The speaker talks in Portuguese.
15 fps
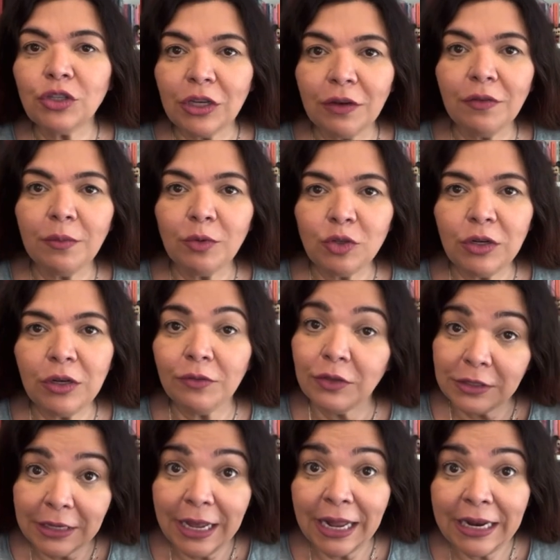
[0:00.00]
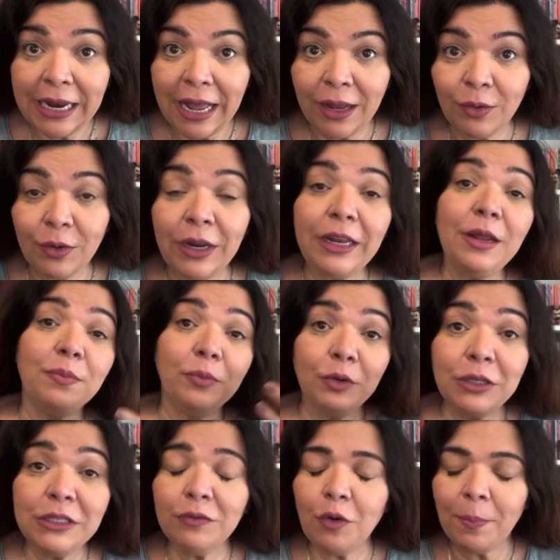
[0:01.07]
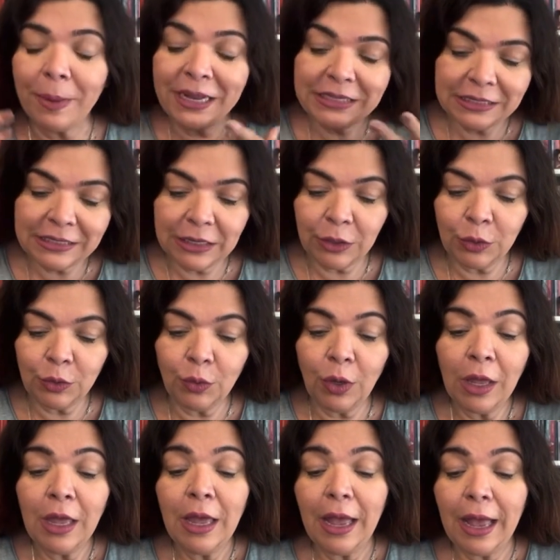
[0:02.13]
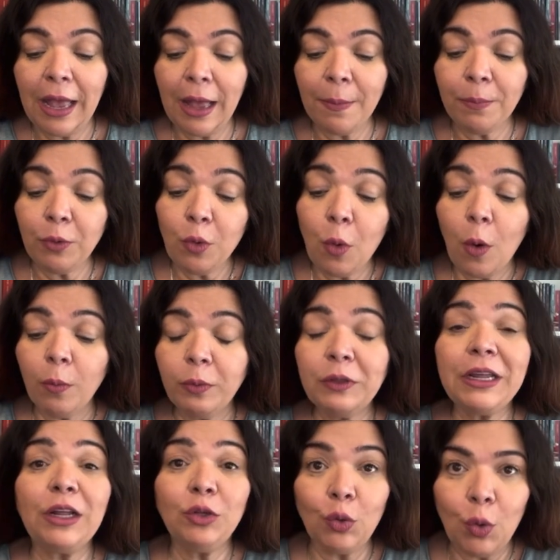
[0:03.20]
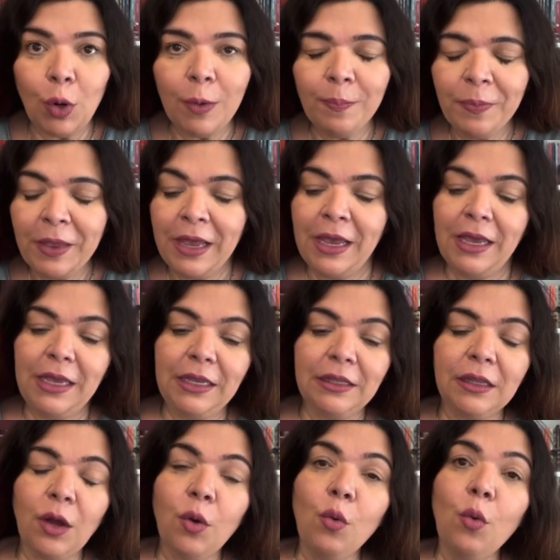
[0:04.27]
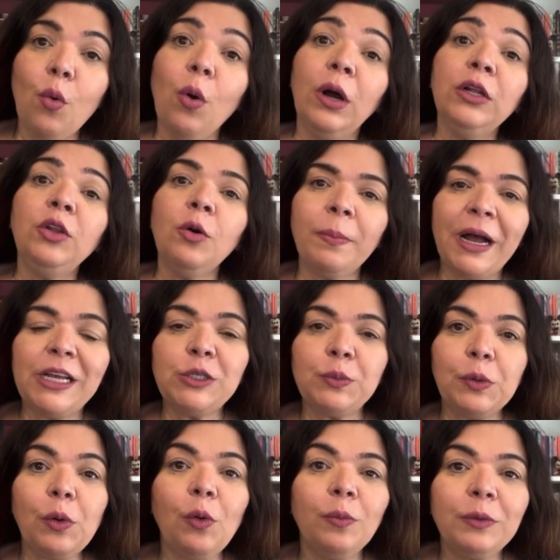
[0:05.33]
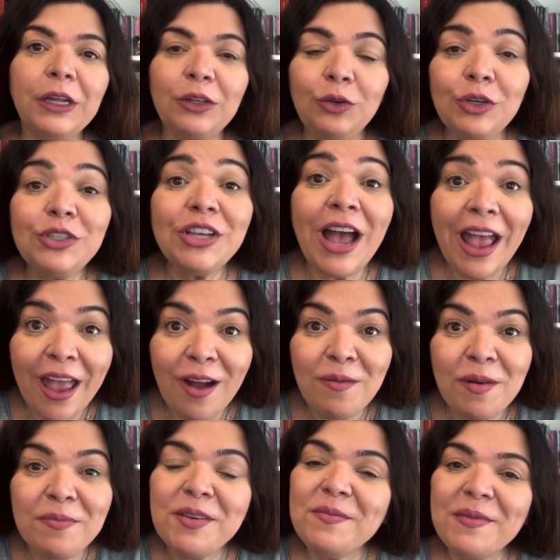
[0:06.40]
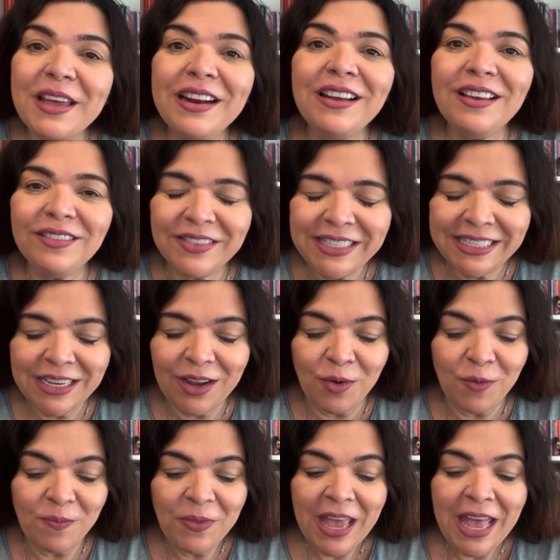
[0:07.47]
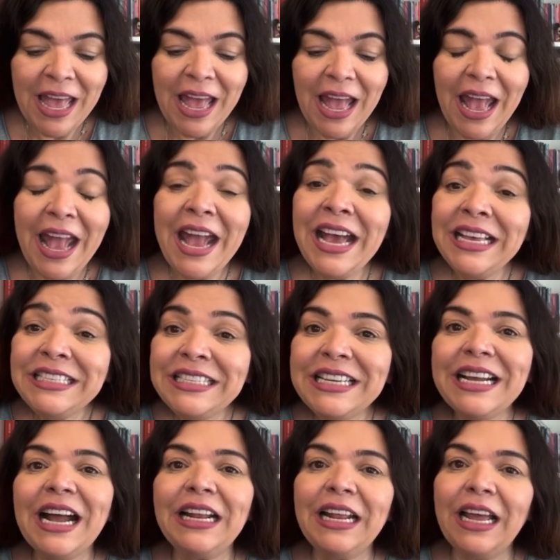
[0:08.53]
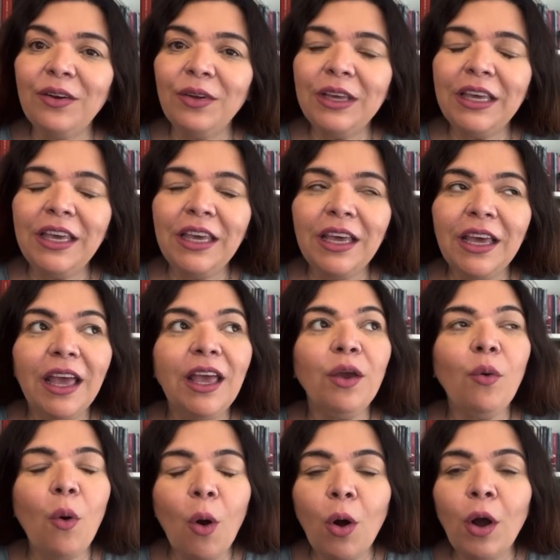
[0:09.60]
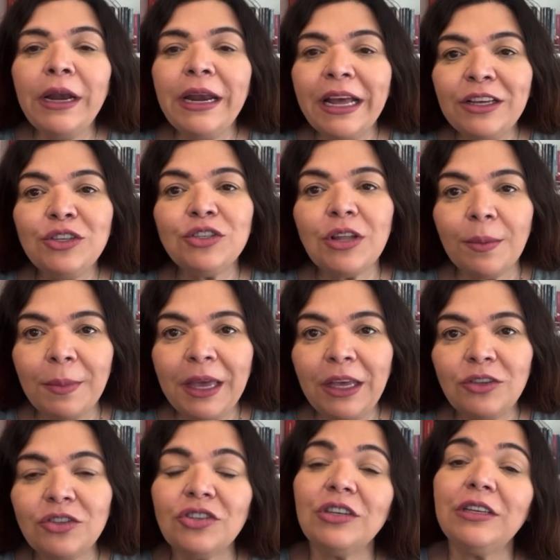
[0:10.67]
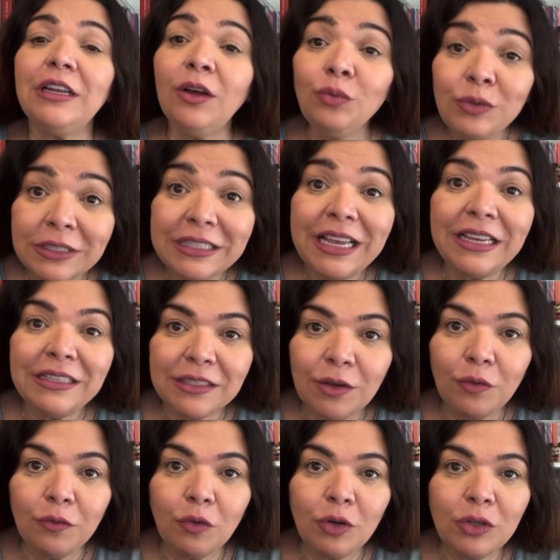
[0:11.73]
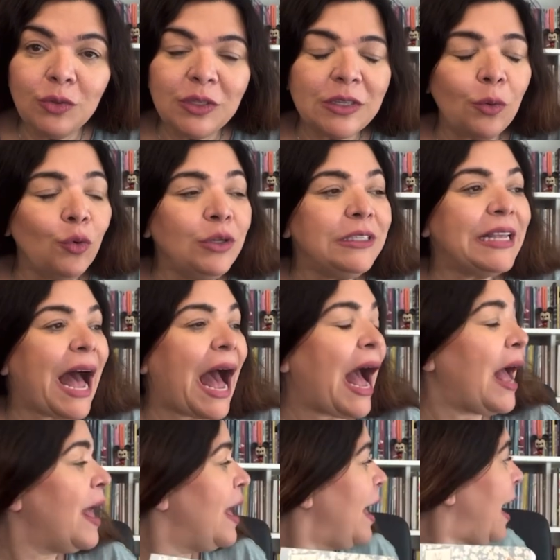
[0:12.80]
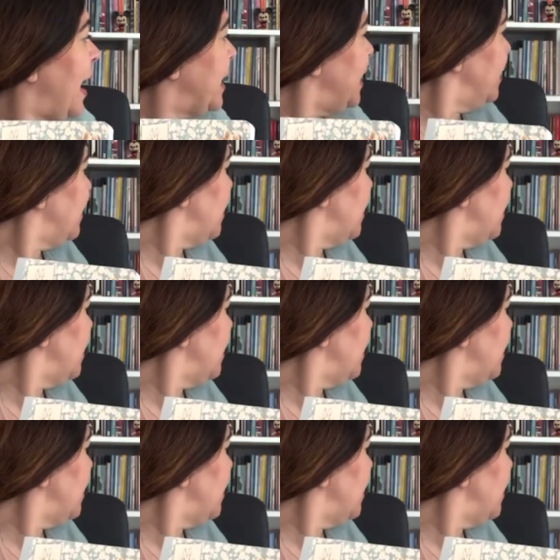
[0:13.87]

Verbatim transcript: escrever meus livros em caderno, né? Depois eu vou passando é, para o computador. Então, quando eu passo para o computador, já é uma primeira revisão. Esse caderno aqui, eu honestamente não sei se eu vou usar Aqui